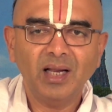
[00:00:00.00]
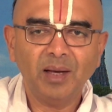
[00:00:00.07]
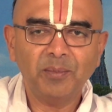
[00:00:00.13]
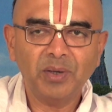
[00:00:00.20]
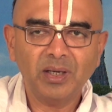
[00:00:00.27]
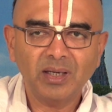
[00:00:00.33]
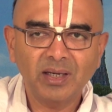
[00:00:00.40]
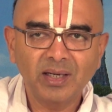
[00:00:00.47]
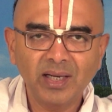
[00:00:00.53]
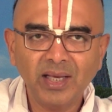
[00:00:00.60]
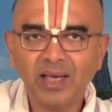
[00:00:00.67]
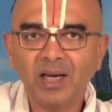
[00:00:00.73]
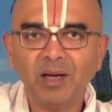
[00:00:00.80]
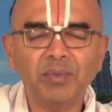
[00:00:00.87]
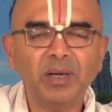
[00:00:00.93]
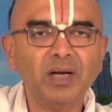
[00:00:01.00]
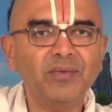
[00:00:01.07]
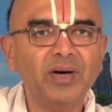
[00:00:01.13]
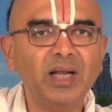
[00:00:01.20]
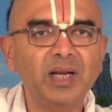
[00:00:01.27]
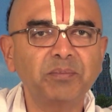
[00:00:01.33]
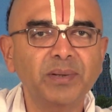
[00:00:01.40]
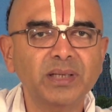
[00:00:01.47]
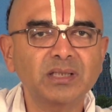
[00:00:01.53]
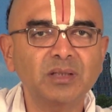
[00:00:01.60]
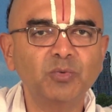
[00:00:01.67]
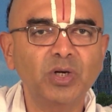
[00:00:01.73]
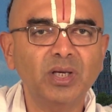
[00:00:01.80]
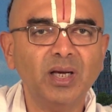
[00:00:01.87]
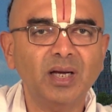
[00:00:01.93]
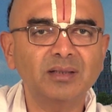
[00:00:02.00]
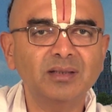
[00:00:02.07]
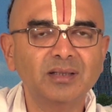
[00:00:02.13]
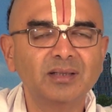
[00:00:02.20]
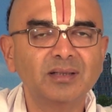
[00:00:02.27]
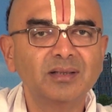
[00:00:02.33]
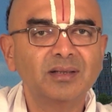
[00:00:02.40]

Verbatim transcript: நாம் நேர பகவானை பற்ற முடியாது